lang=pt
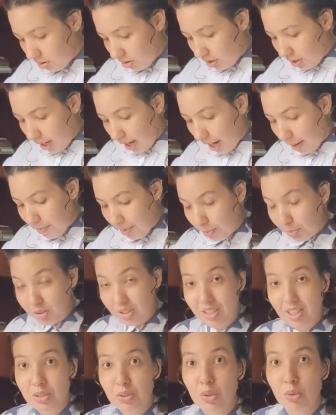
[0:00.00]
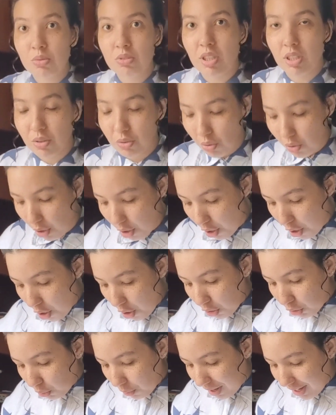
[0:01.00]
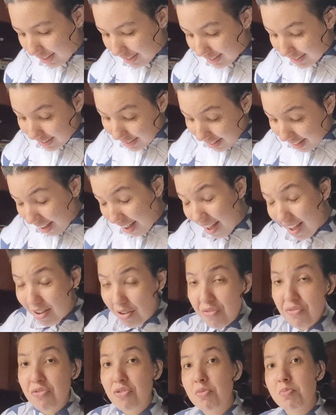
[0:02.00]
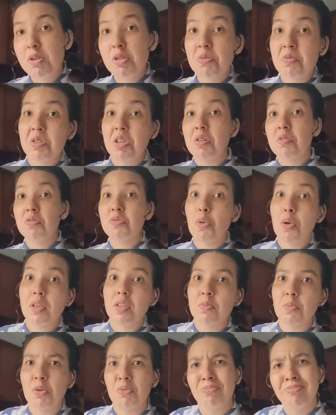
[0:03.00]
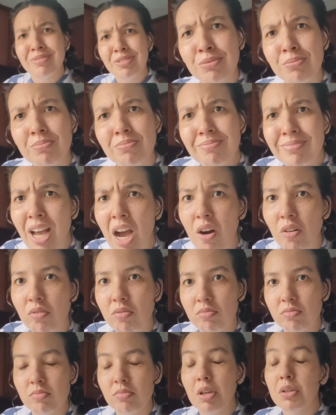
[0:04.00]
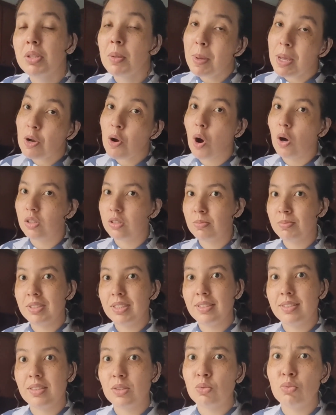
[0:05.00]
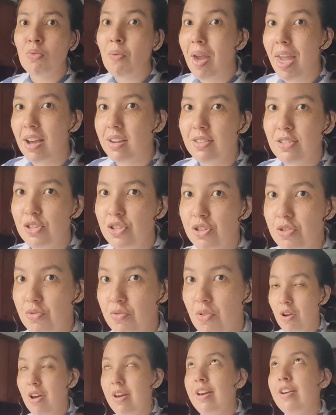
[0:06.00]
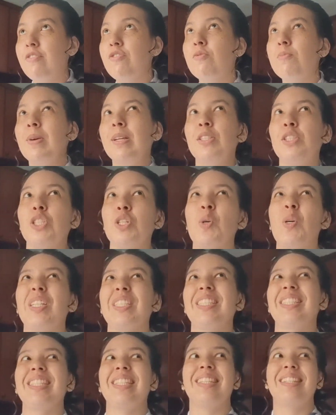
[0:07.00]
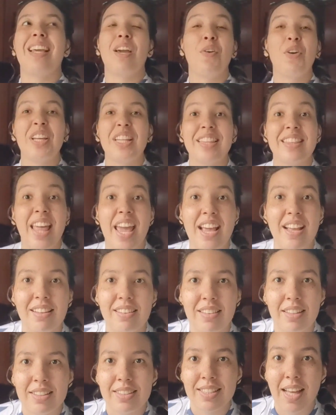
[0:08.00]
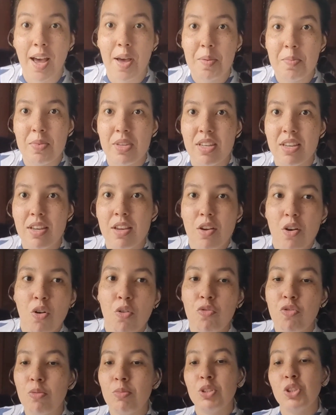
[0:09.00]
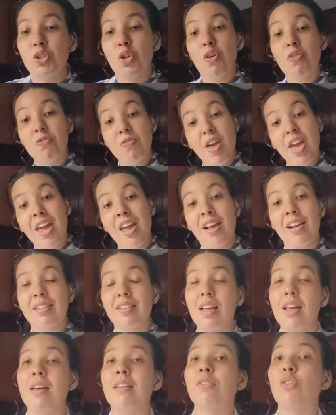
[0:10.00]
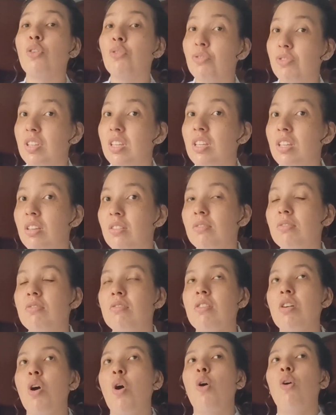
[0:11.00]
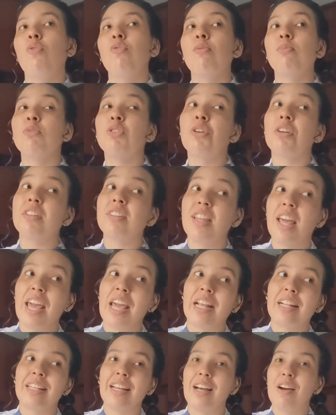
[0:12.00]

Ai, minha blusa tá soltando. Não é assim, ai, o filme dos anos 2000. Não. Eu também gosto, mas isso não é antigo. Filme antigo, assim, é 80, sabe? Um filme de 90 é novinho. Um filme de 80.